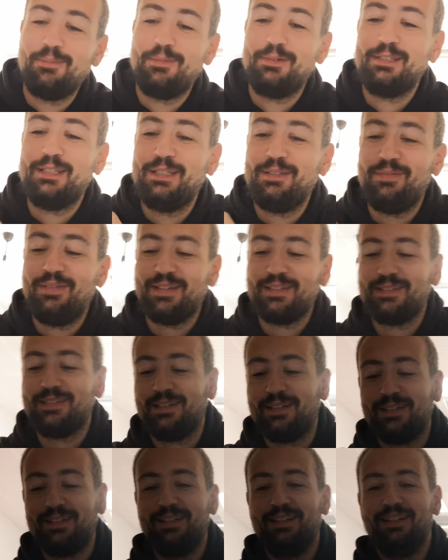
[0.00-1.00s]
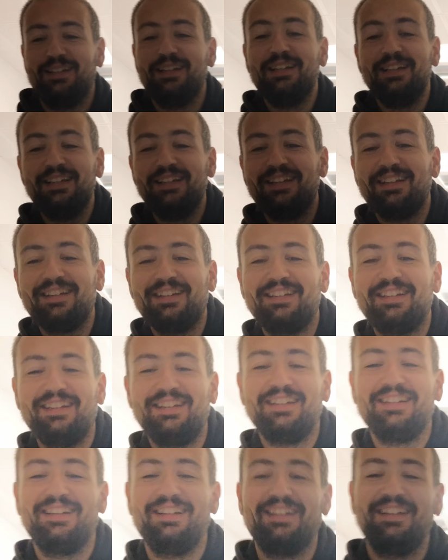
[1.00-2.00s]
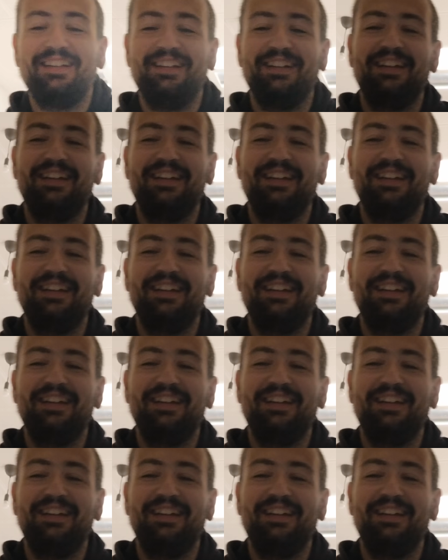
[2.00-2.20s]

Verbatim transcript: Bon anniversaire. Merci.